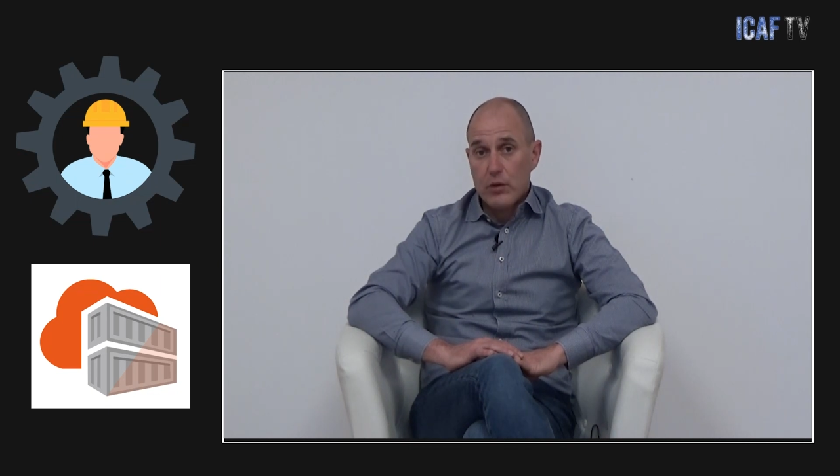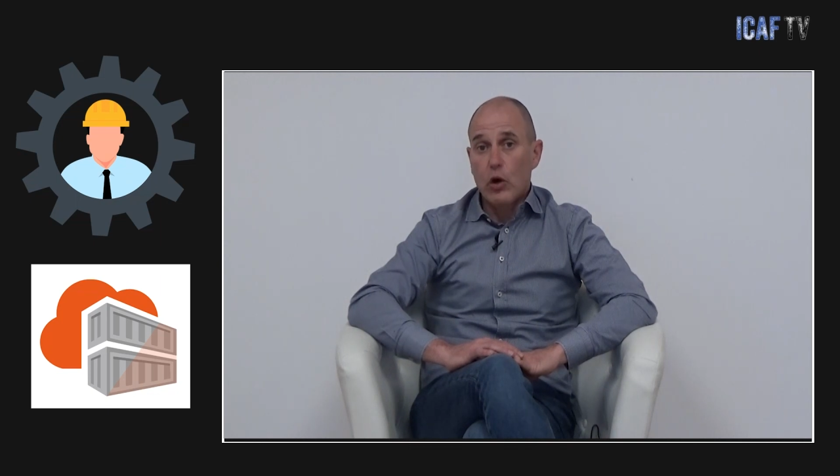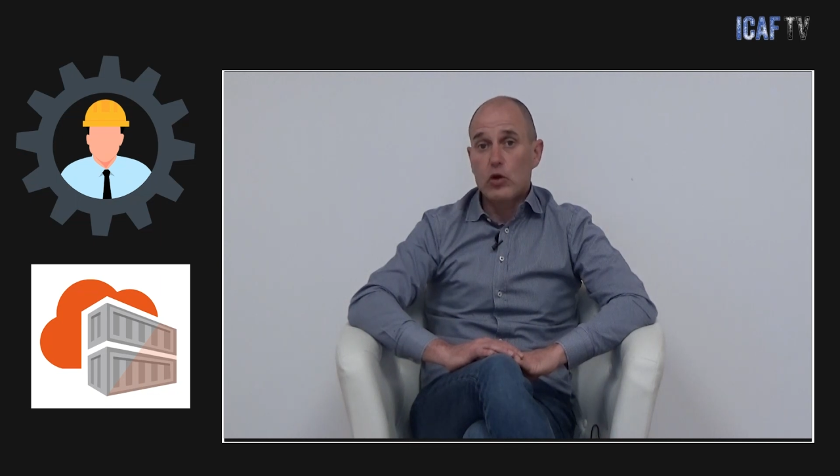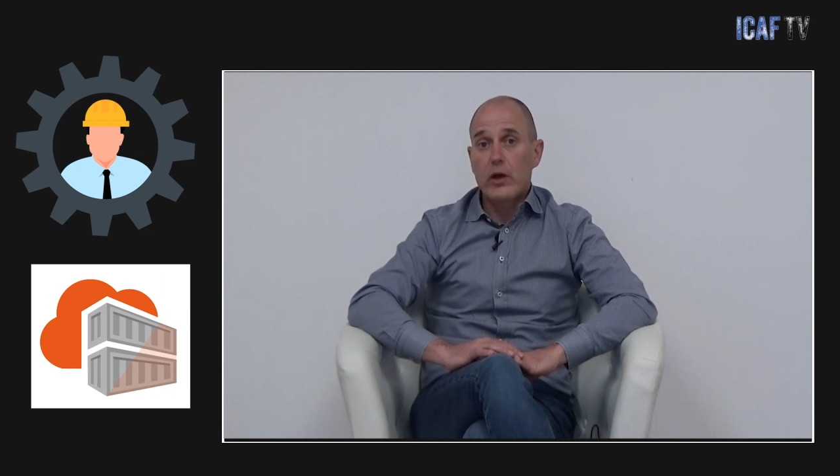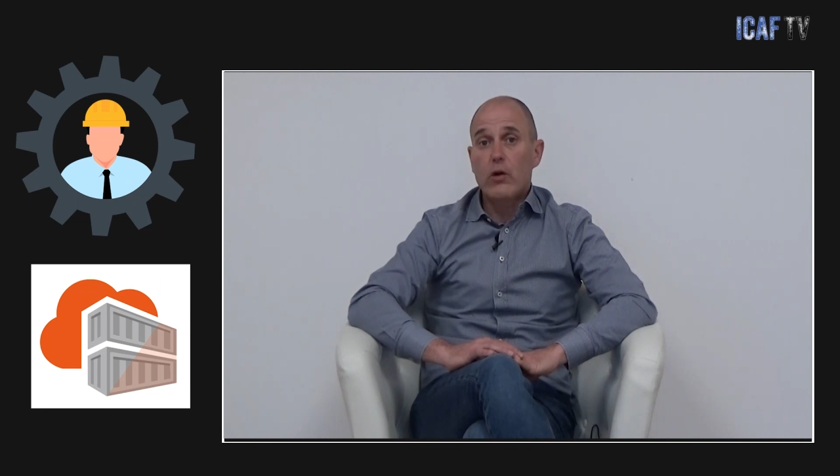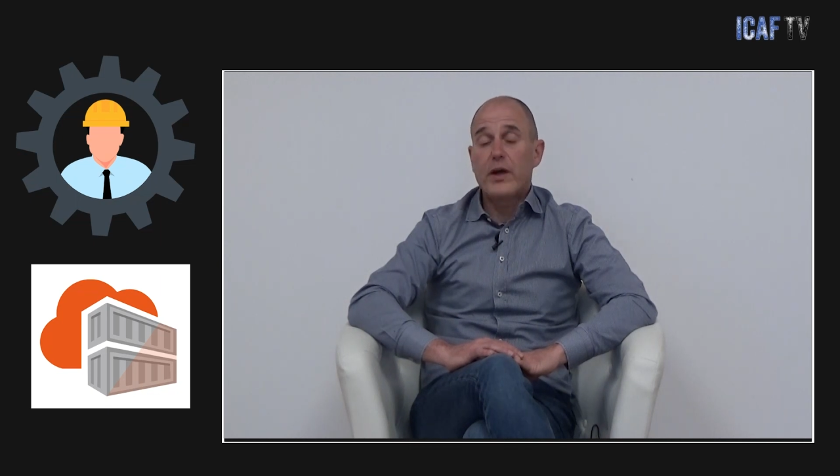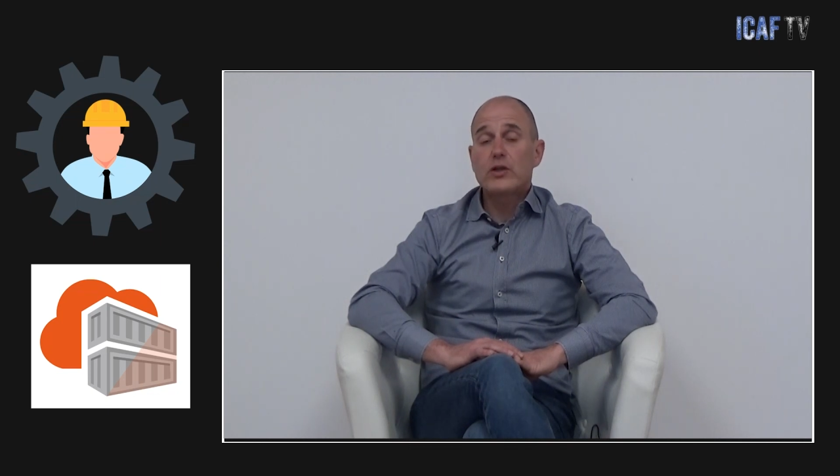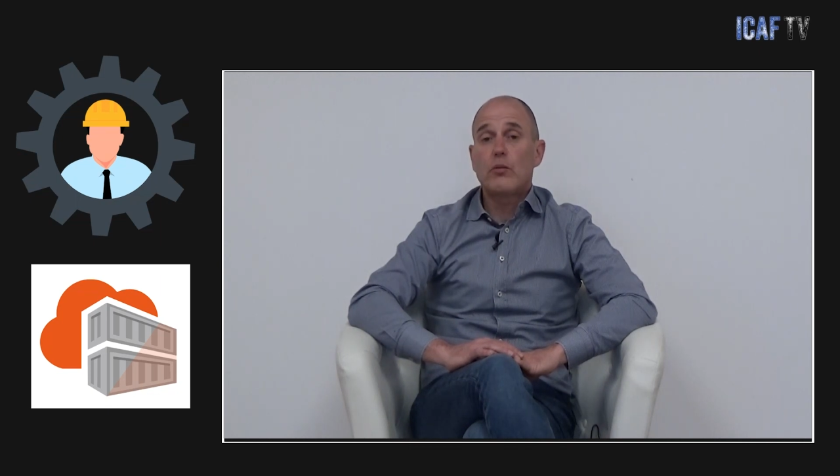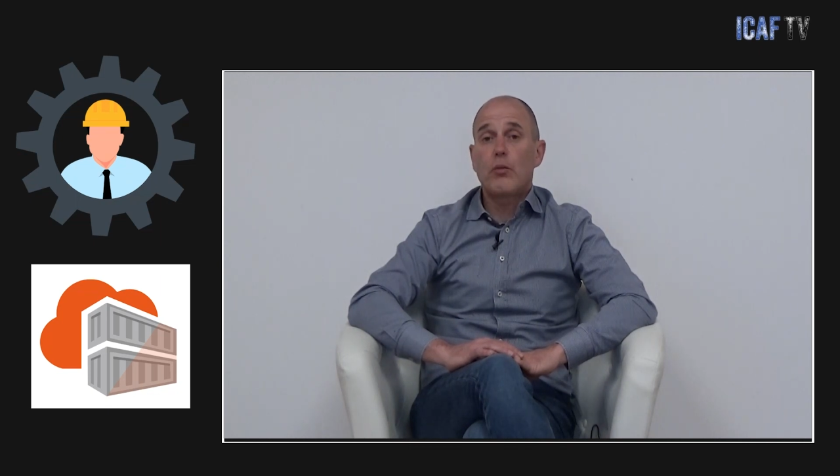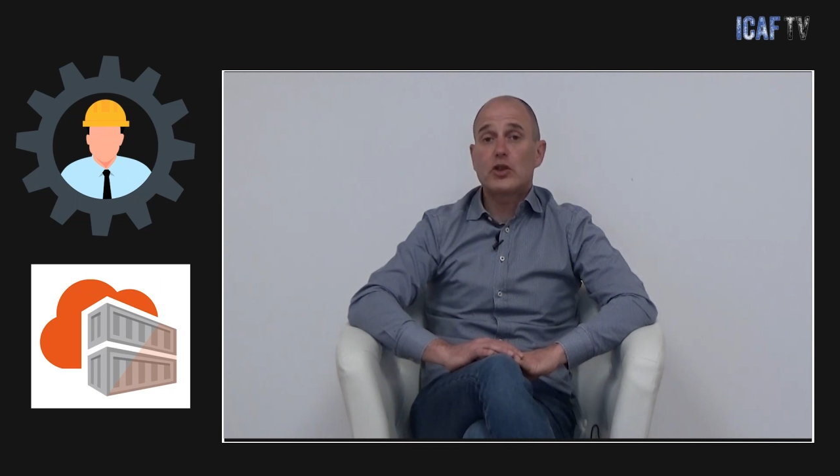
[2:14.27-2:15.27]
di modo che
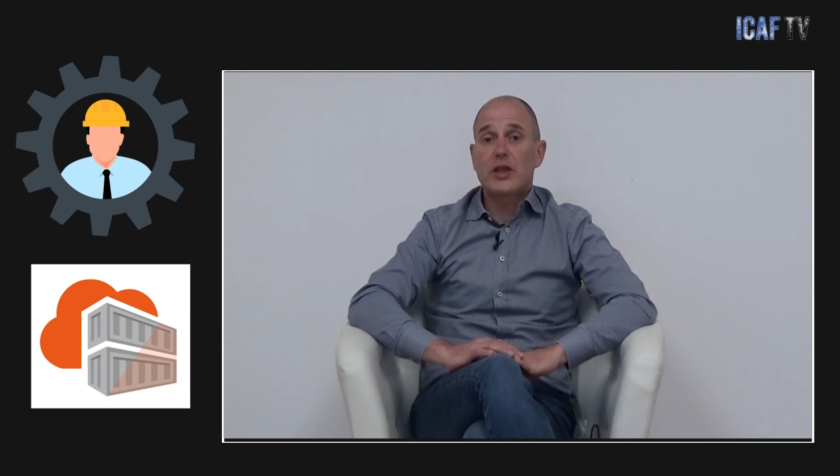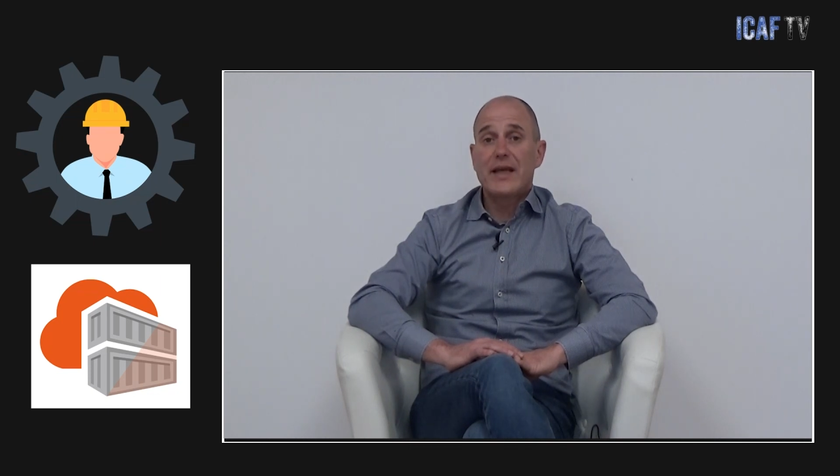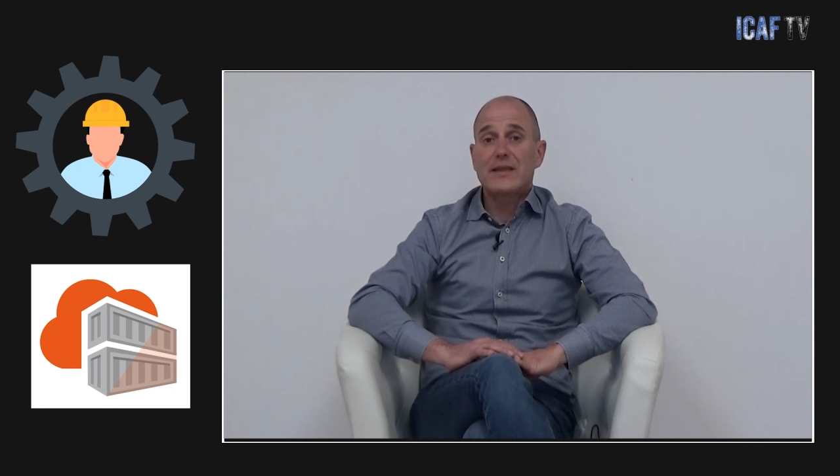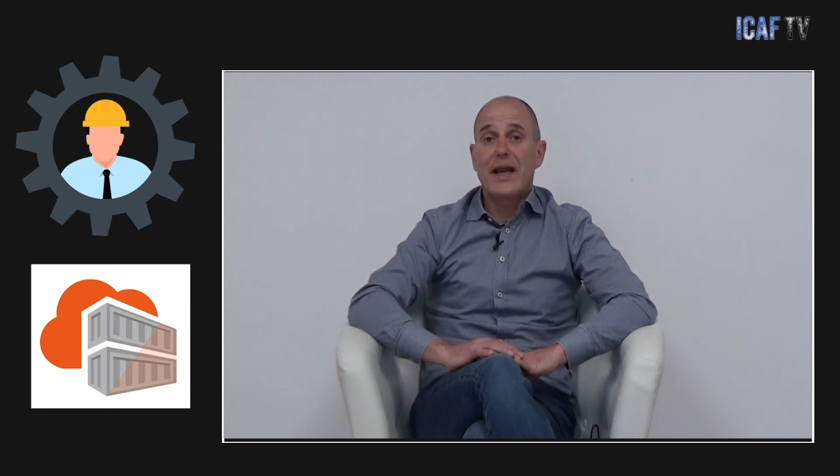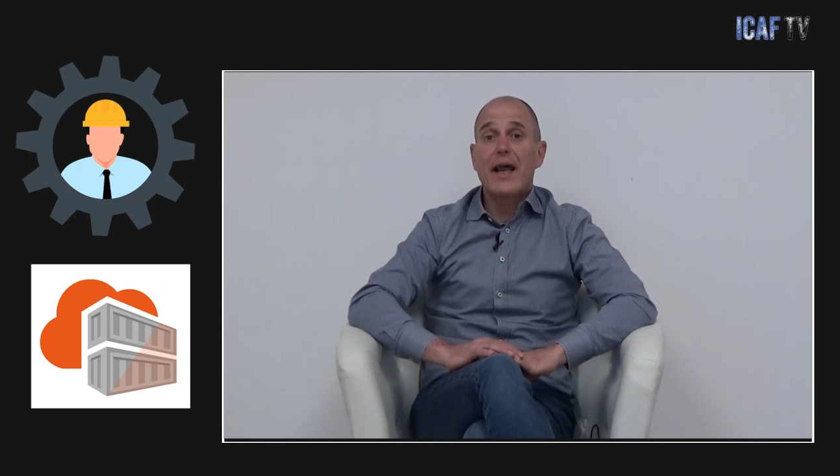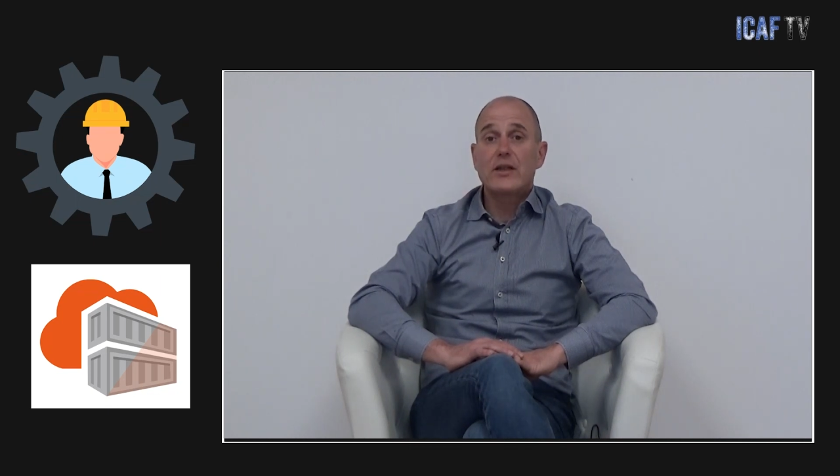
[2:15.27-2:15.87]
questo possa essere